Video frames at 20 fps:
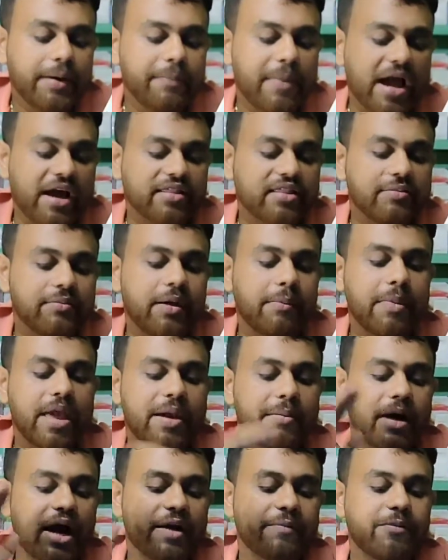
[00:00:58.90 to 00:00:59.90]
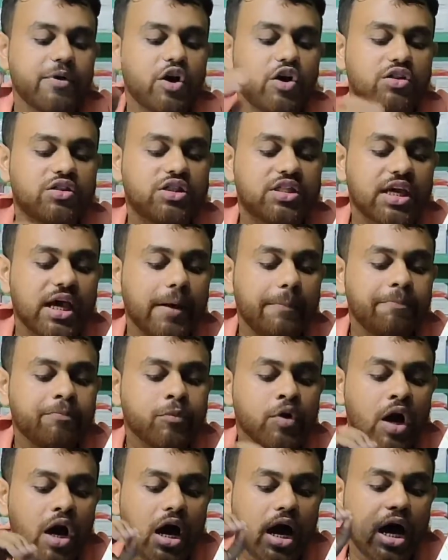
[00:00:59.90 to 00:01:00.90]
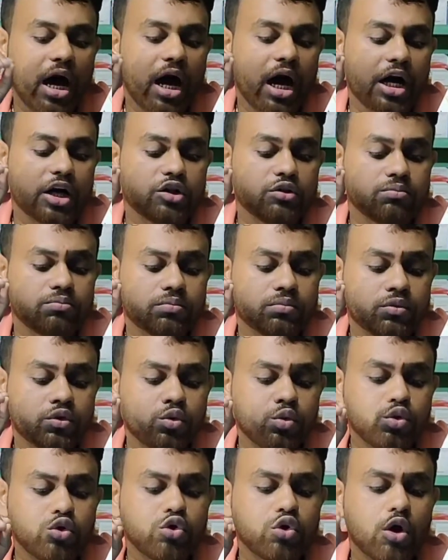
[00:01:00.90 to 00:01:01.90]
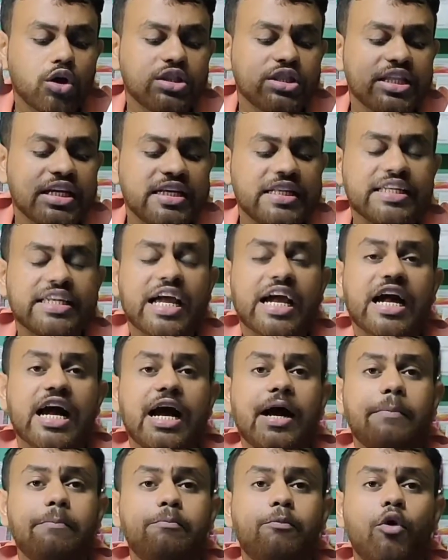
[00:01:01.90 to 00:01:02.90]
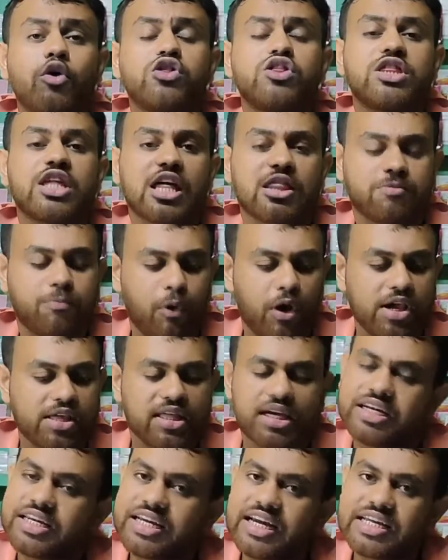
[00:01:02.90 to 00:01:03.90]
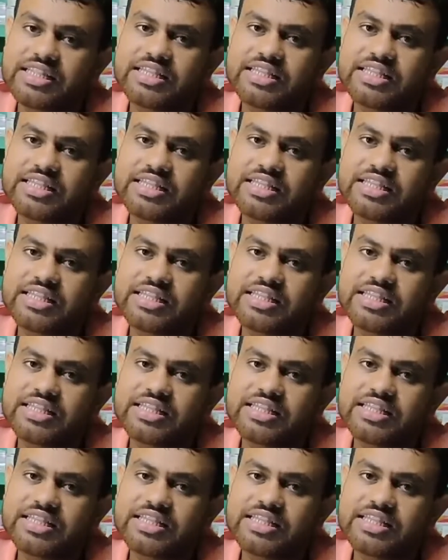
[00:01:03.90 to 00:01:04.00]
ম্যাক্সিমাম এমআরপি হচ্ছে দুশো তিন টাকা পঞ্চাশ পয়সা ঠিক আছে